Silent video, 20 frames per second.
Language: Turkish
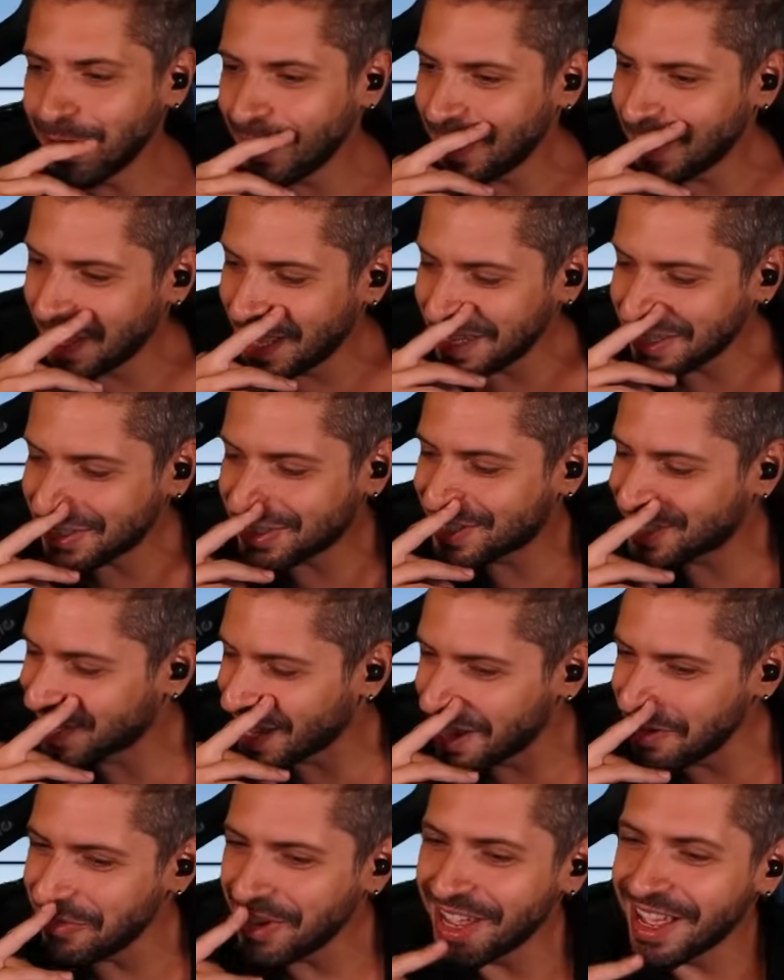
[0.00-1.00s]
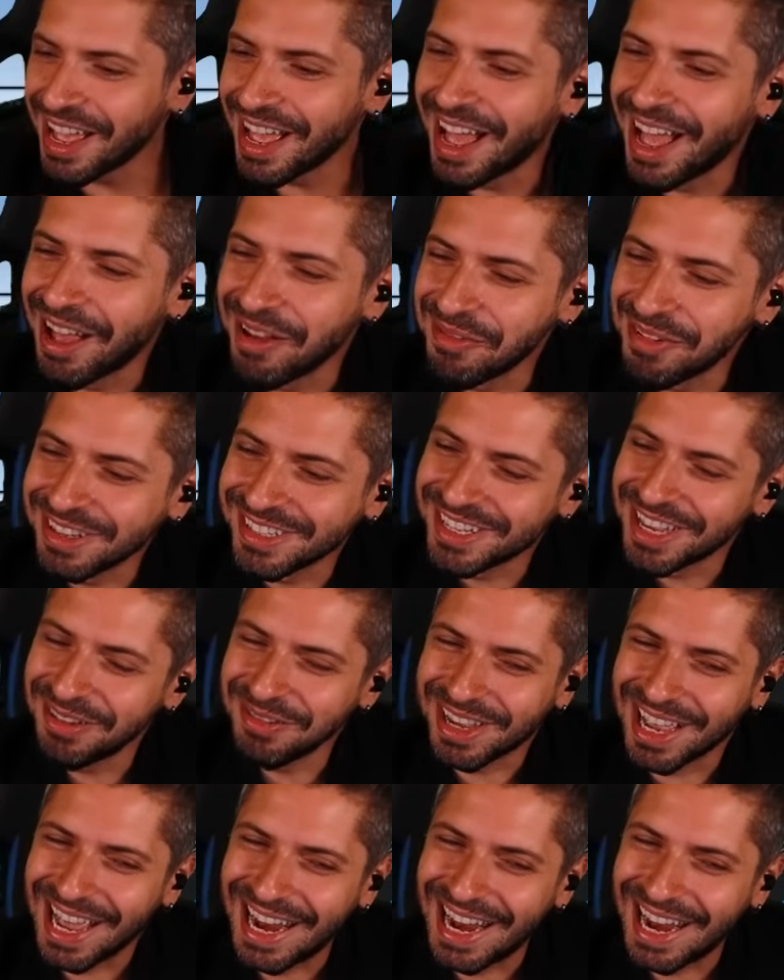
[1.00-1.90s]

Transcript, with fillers: Ne oluyor lan? Şey mi? Abi şey mi?